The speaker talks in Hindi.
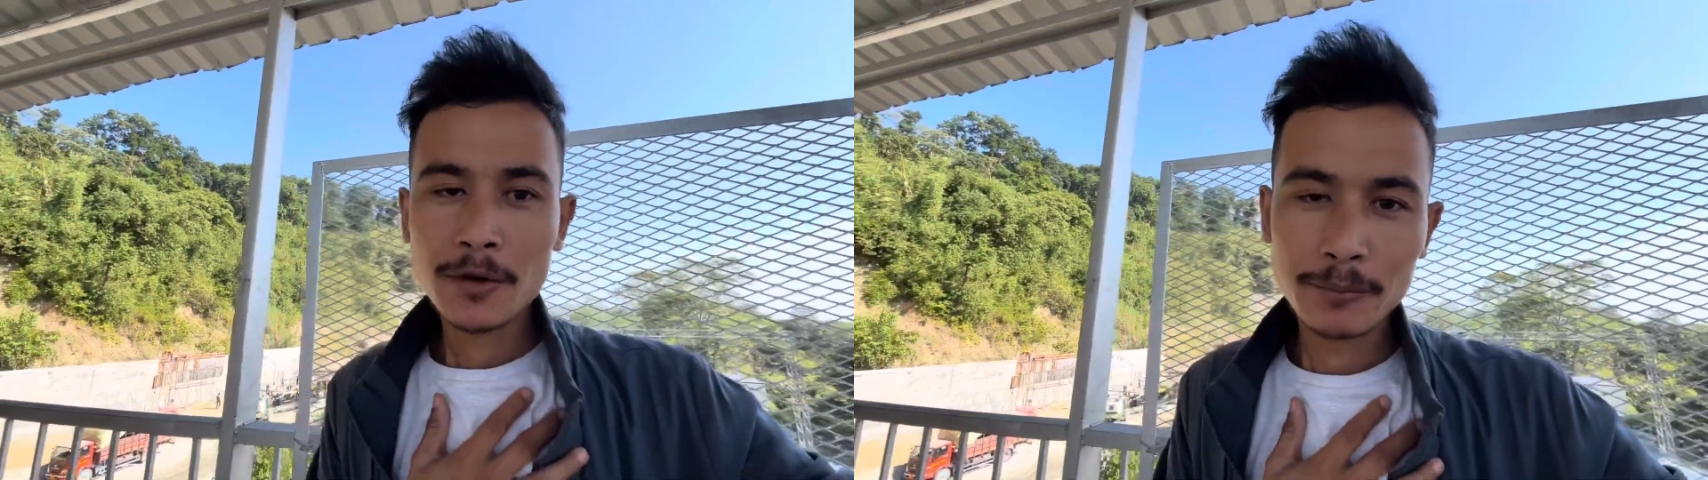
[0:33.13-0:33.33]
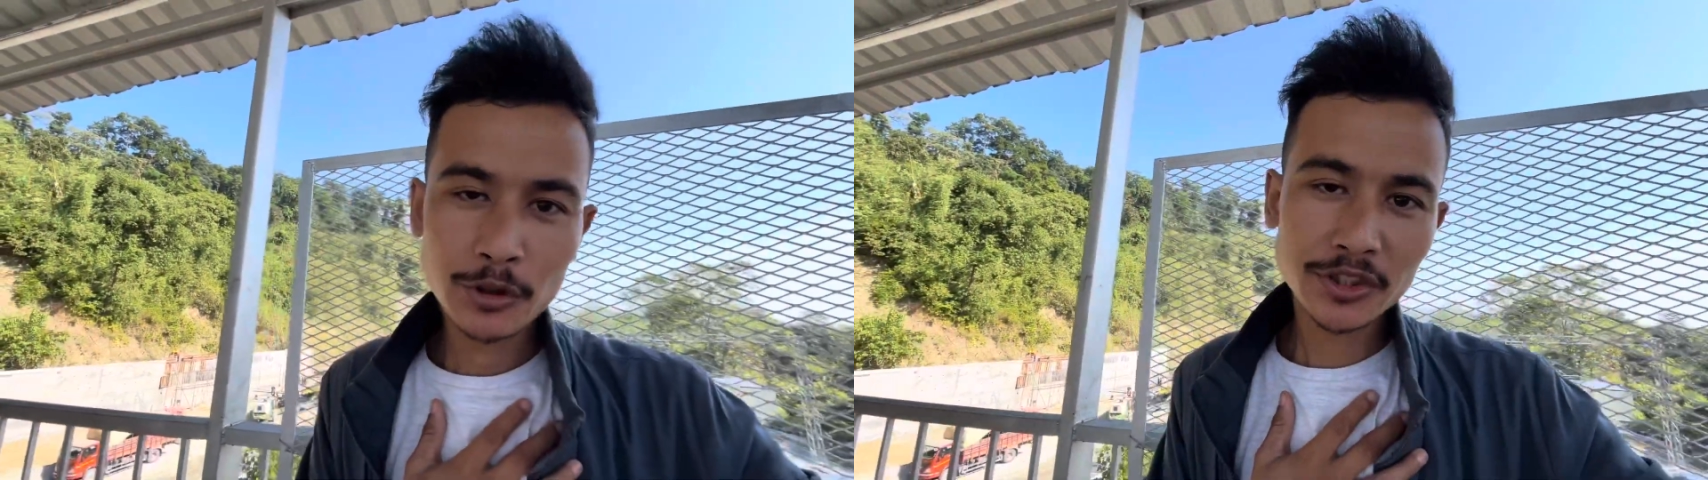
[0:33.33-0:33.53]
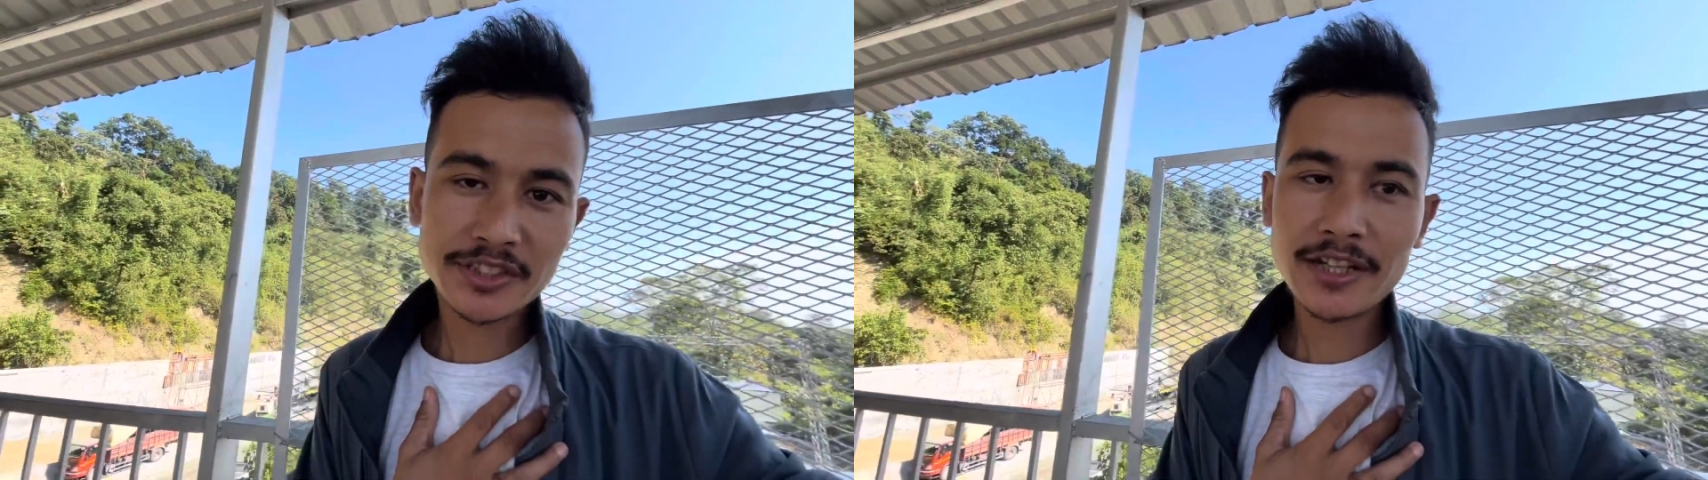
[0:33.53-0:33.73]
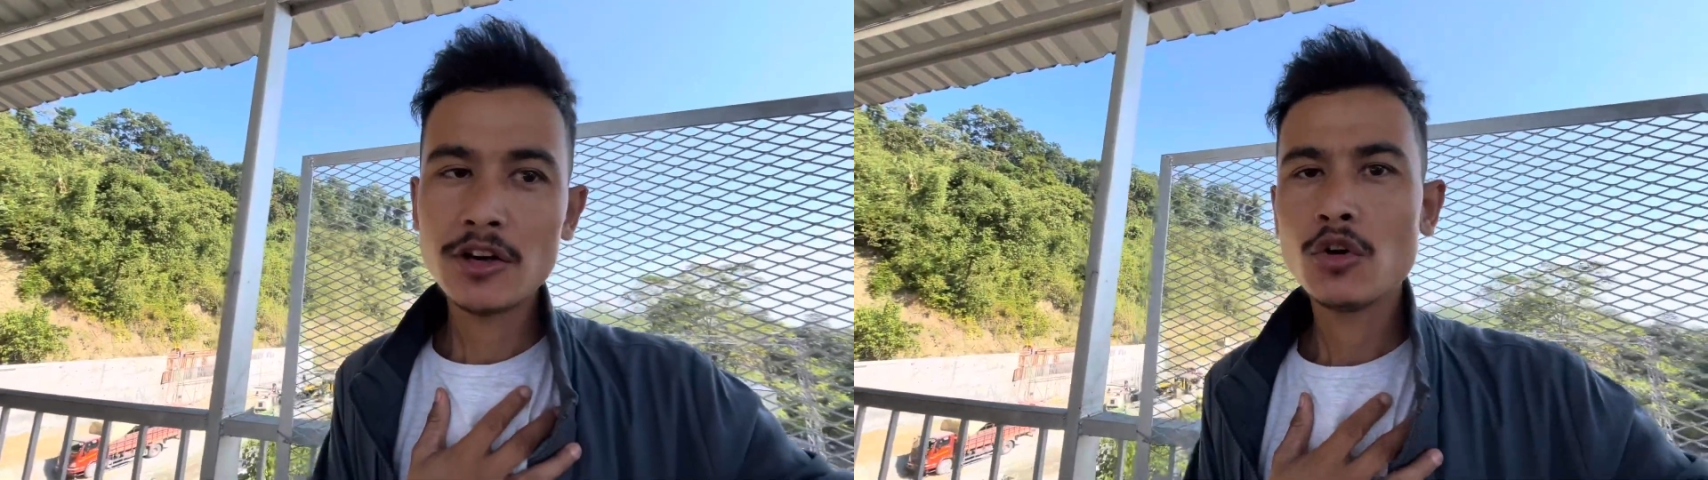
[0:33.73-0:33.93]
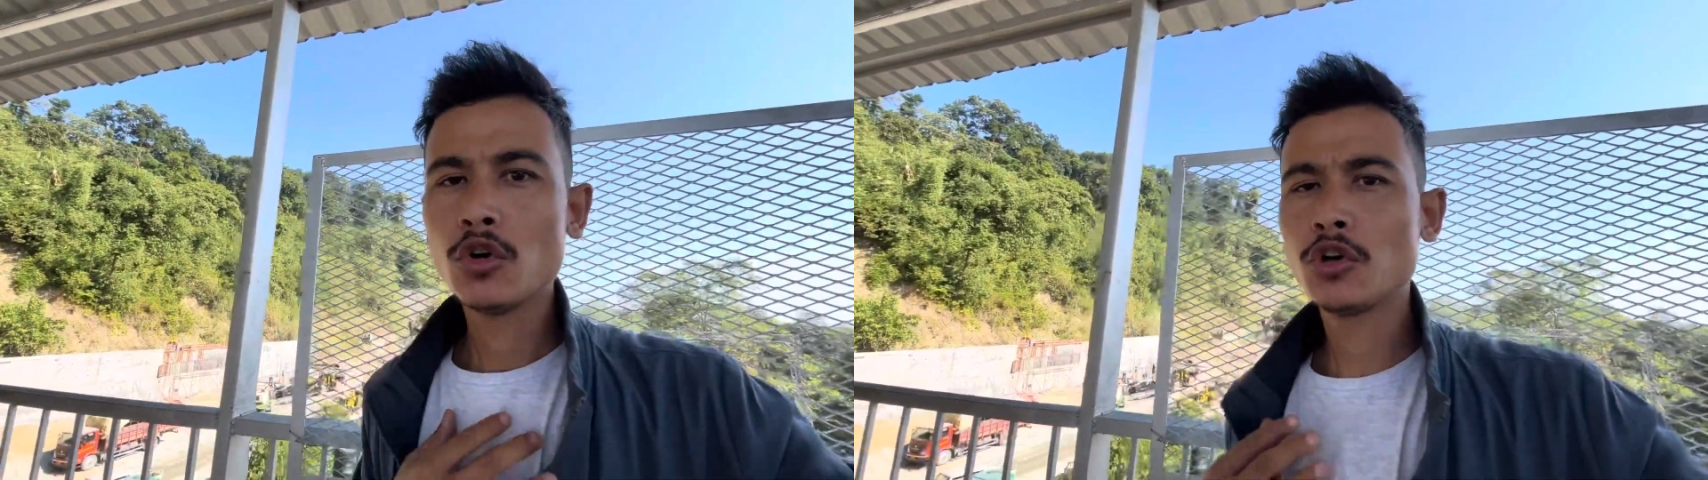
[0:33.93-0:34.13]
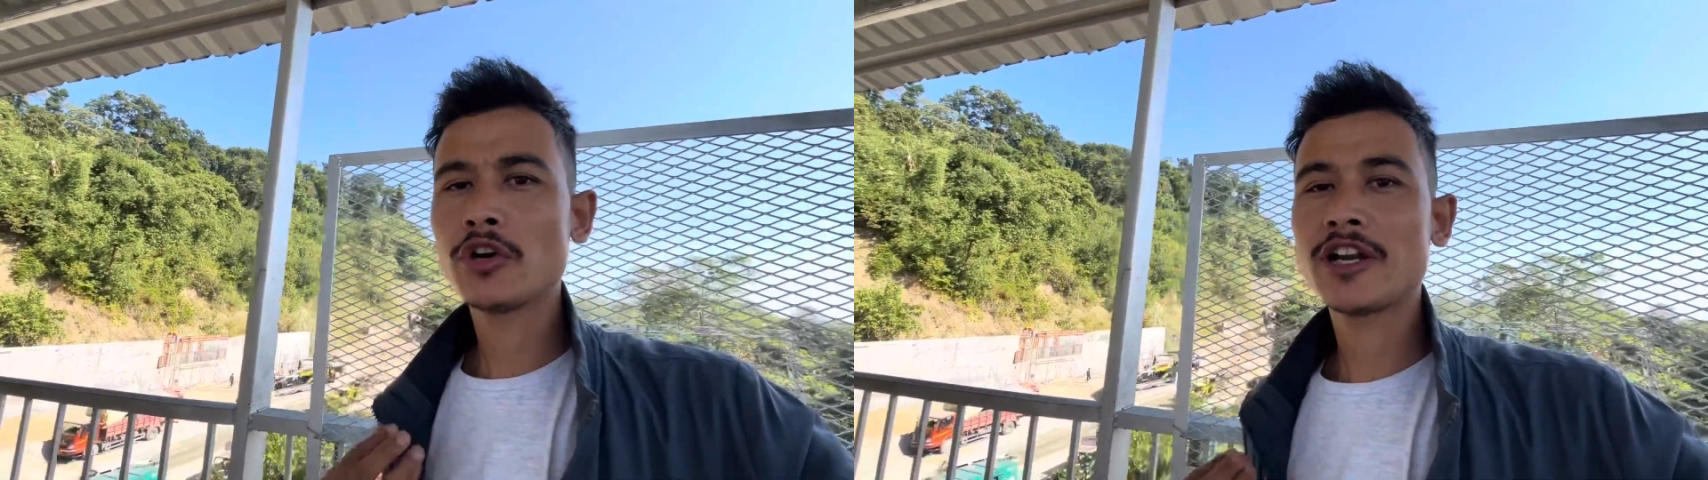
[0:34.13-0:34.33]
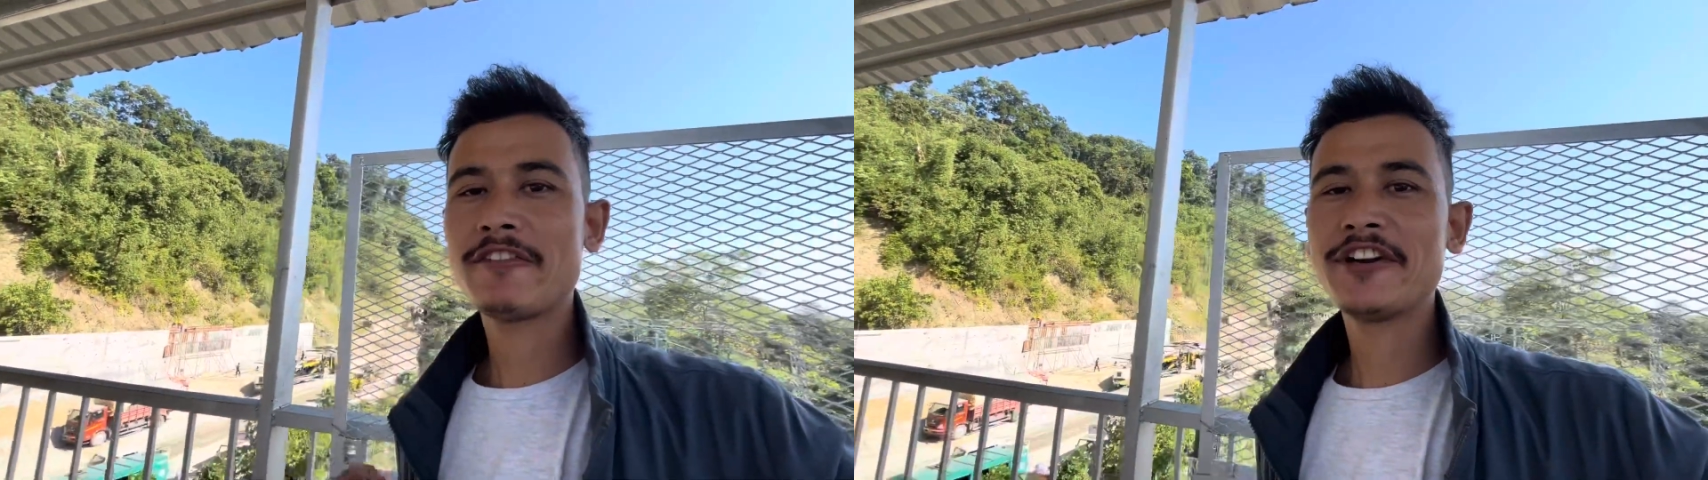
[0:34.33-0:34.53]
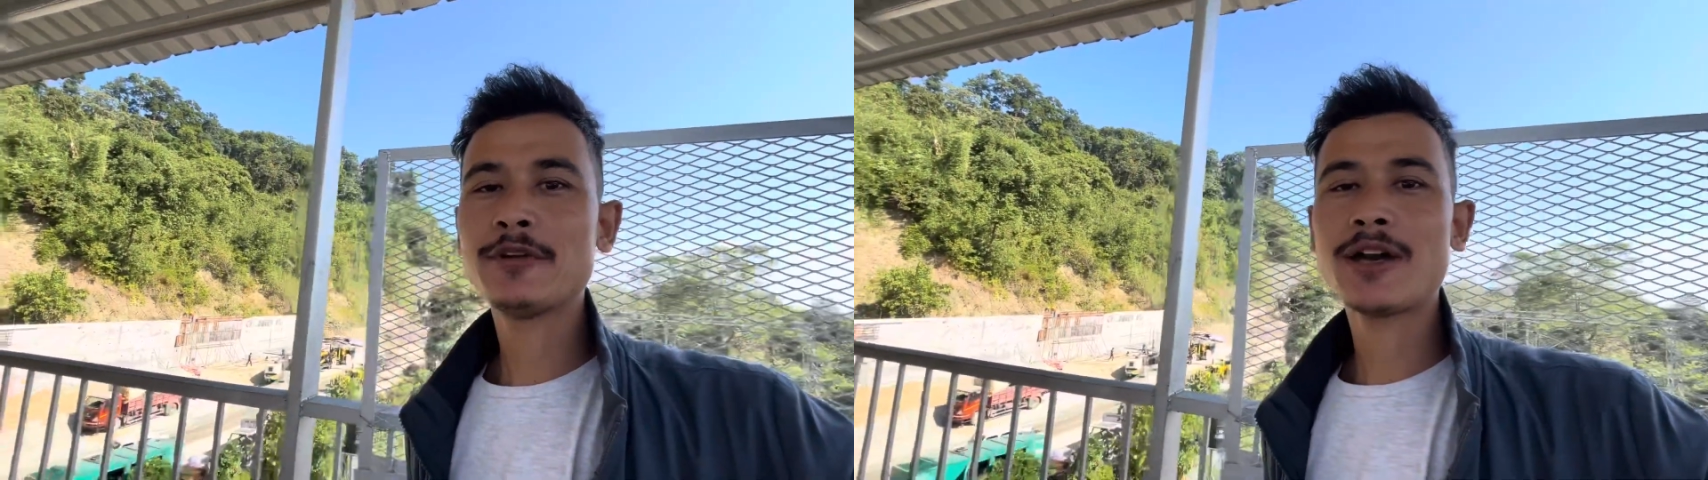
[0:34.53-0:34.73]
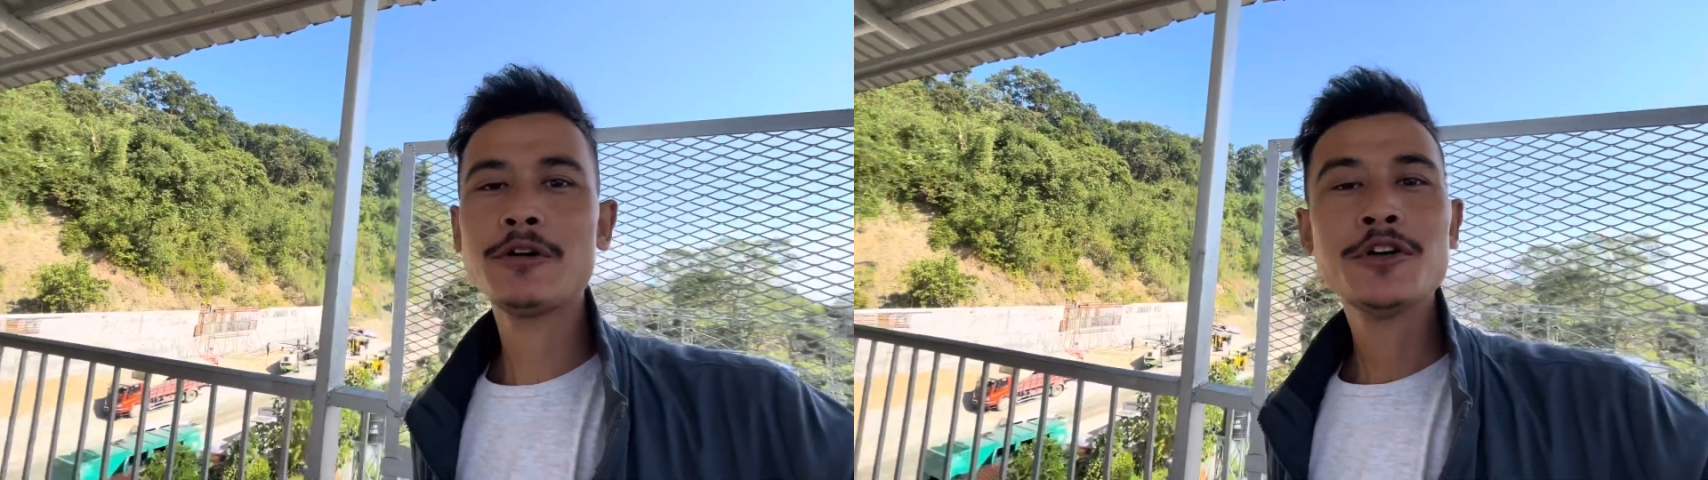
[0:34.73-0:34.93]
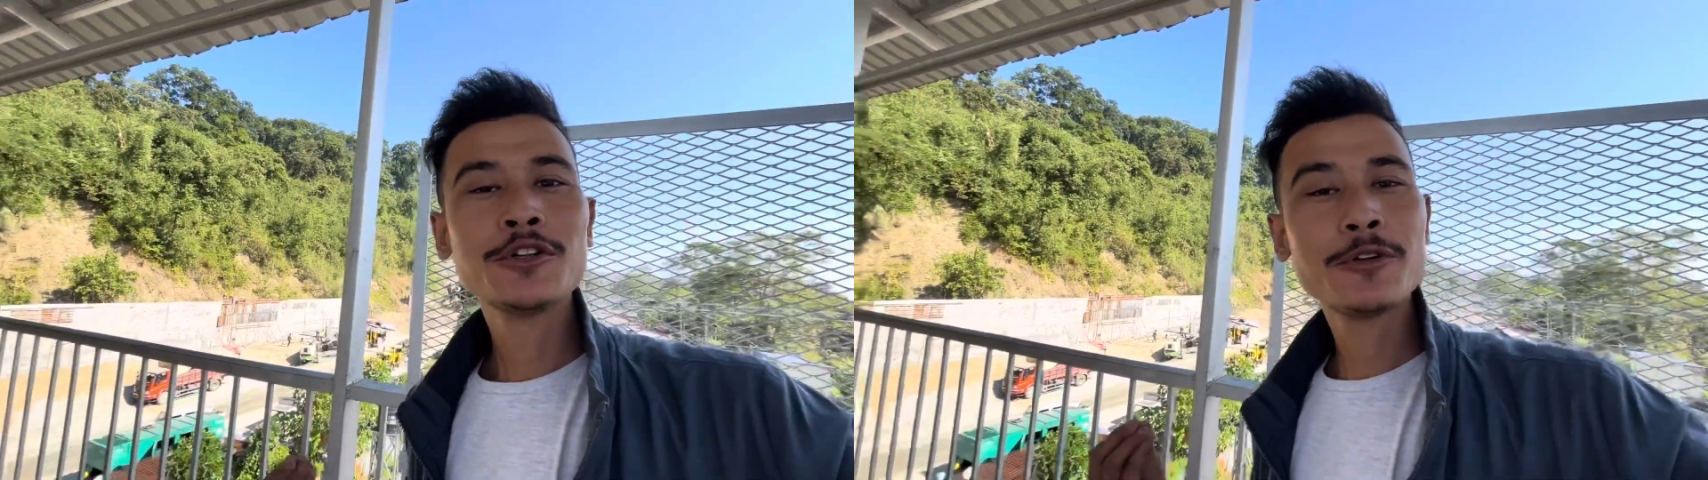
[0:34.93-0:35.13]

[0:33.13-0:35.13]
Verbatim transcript: व्यूअर्स है उन लोगों के लिए वीडियो बनाऊँ